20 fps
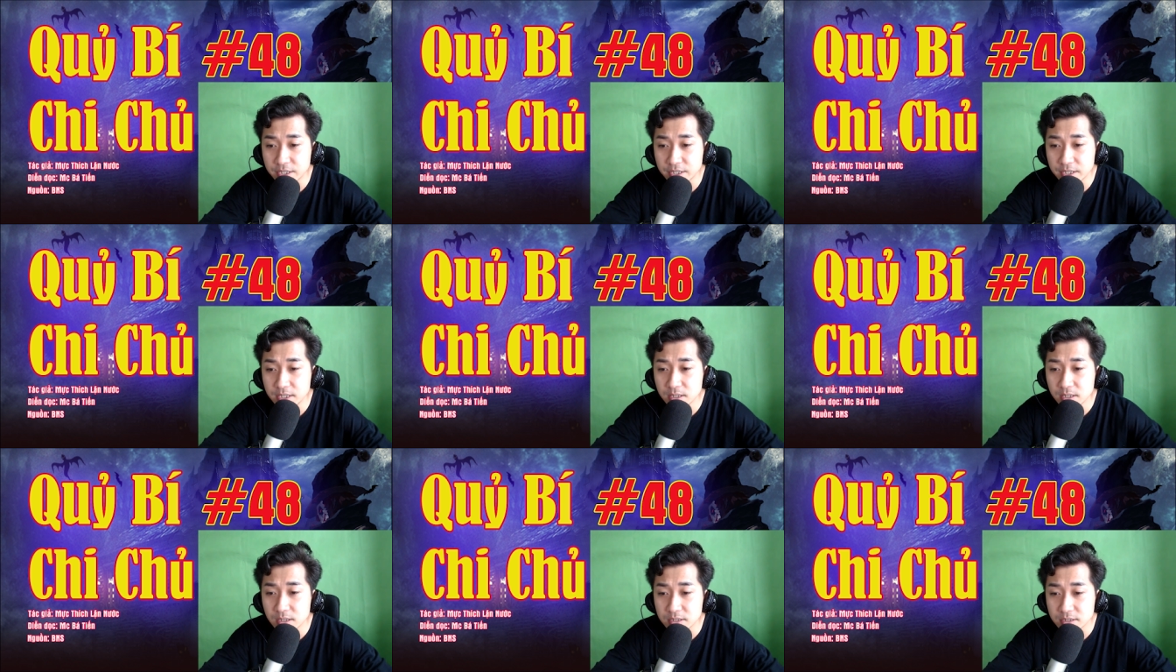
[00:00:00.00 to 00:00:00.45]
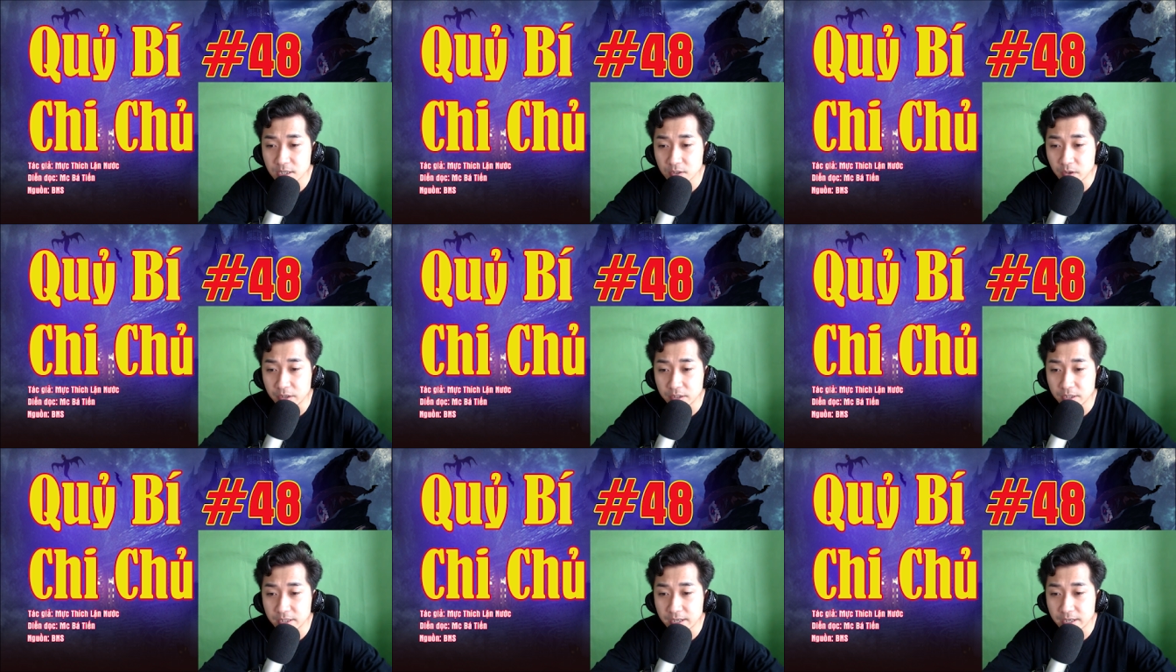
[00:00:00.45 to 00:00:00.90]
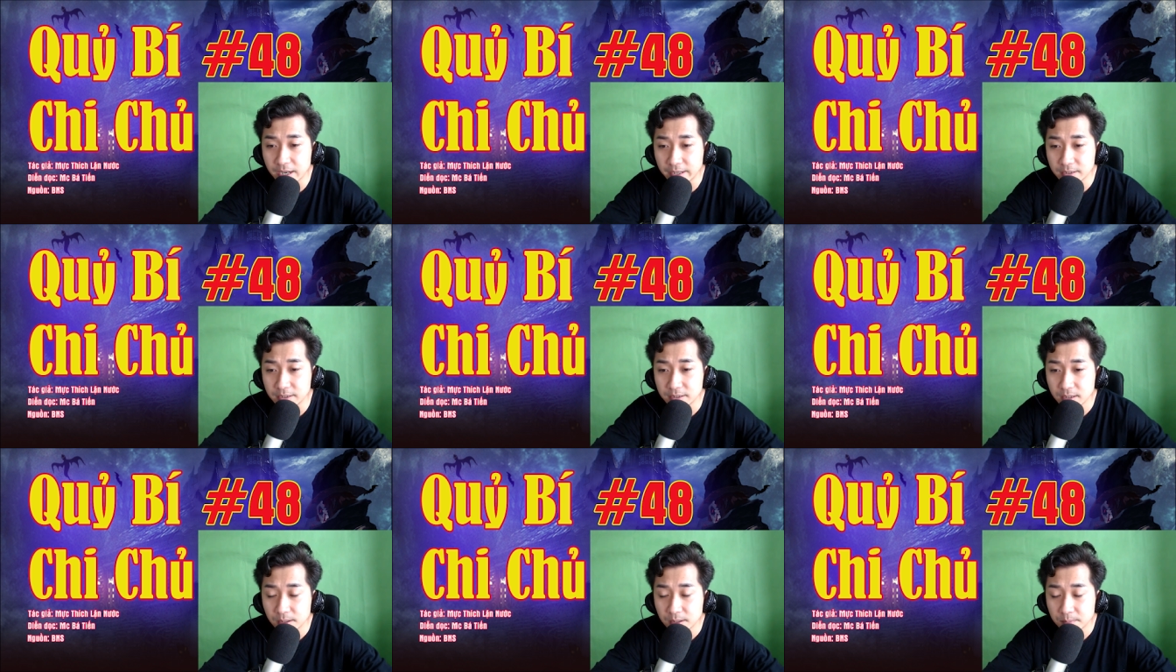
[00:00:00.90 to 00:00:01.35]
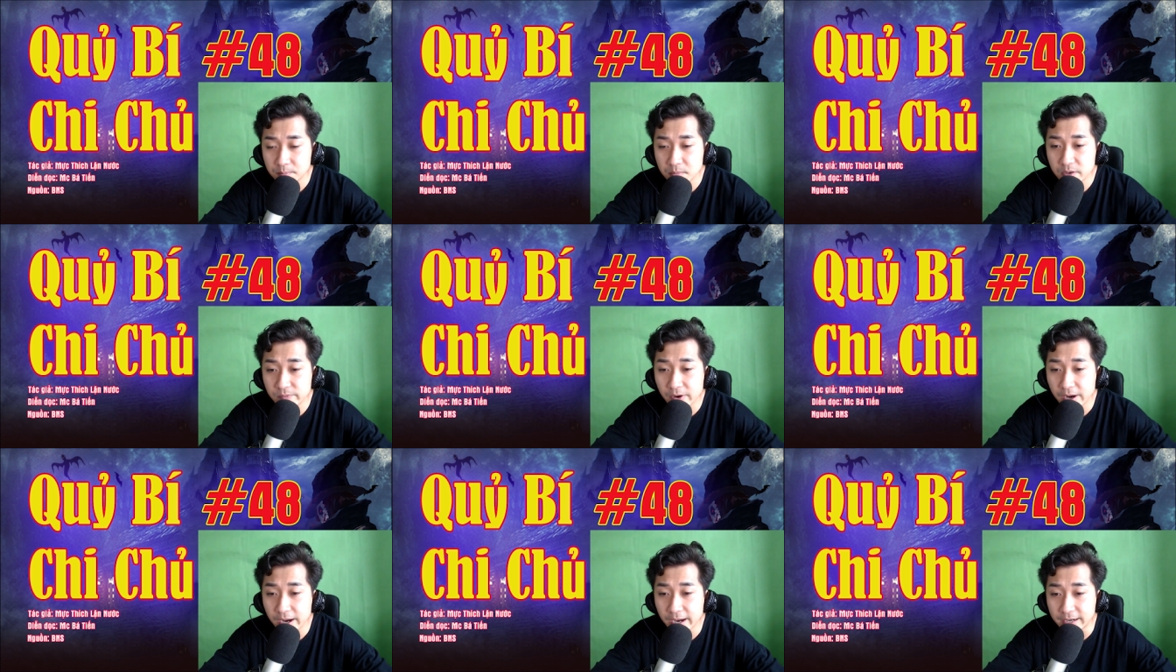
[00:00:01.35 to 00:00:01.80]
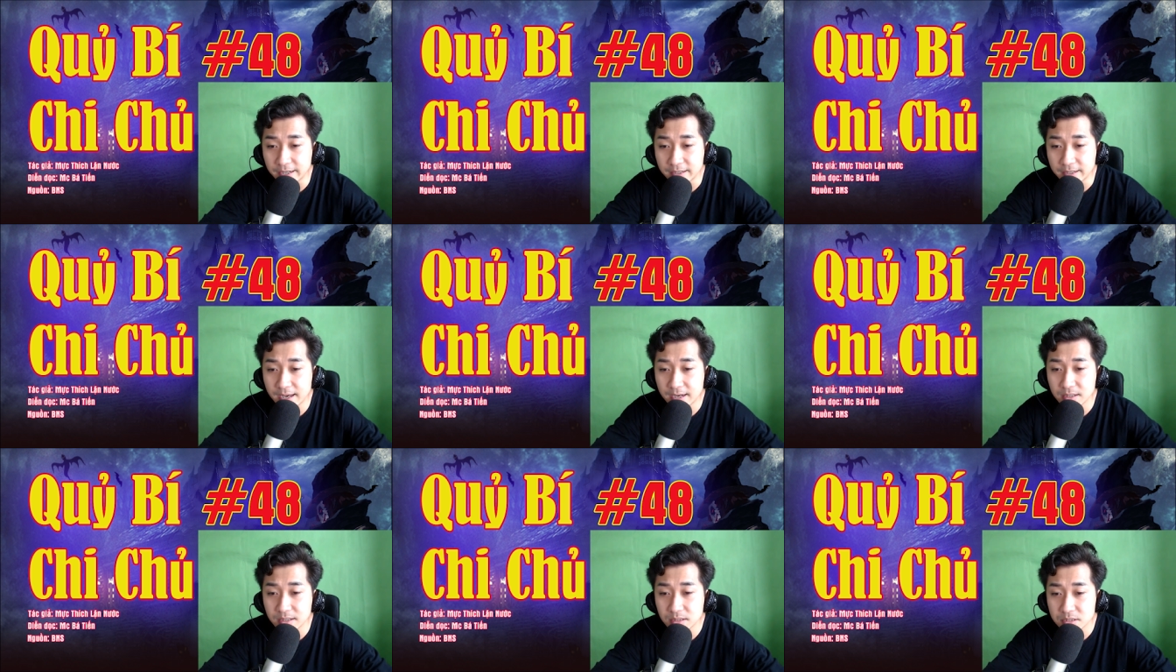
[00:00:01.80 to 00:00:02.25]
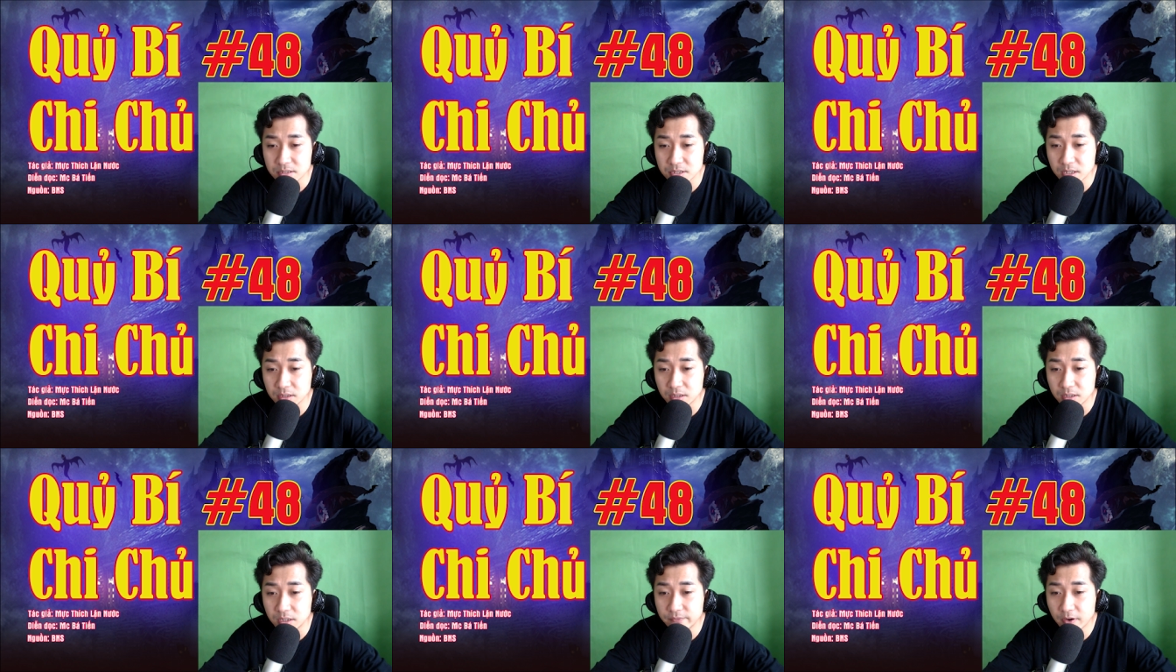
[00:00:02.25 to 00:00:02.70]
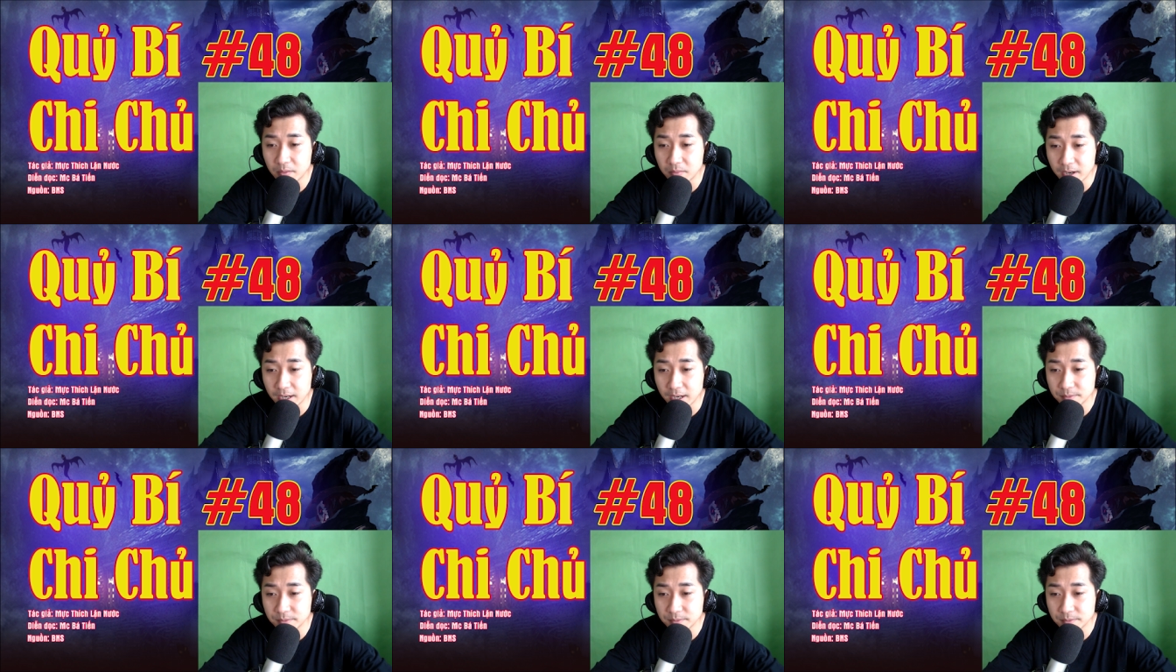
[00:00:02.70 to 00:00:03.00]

treo trên nóc sảnh và những ngọn nến đến đỏ.